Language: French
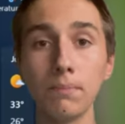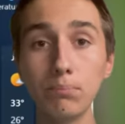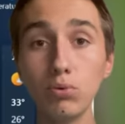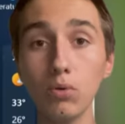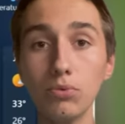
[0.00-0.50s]

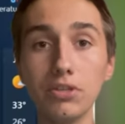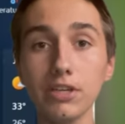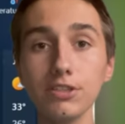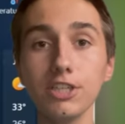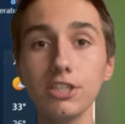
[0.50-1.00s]
Pour obtenir
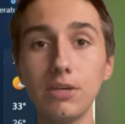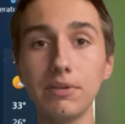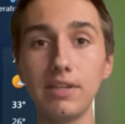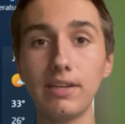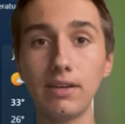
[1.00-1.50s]

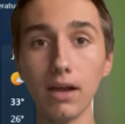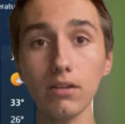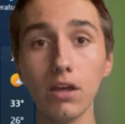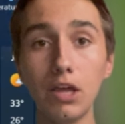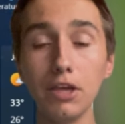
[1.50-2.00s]
ChatGPT
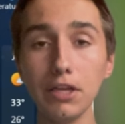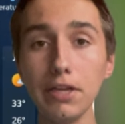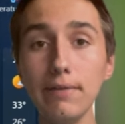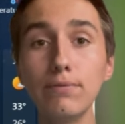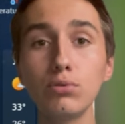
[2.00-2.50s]
4,
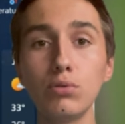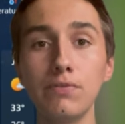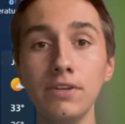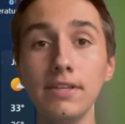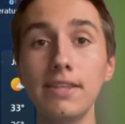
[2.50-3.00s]
il vous
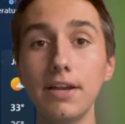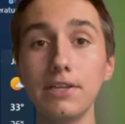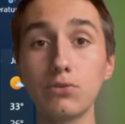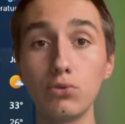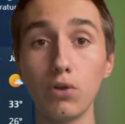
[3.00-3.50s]
suffit d'aller
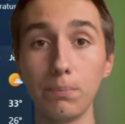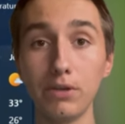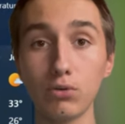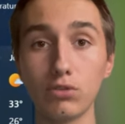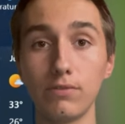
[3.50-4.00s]
sur
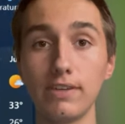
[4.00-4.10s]
Microsoft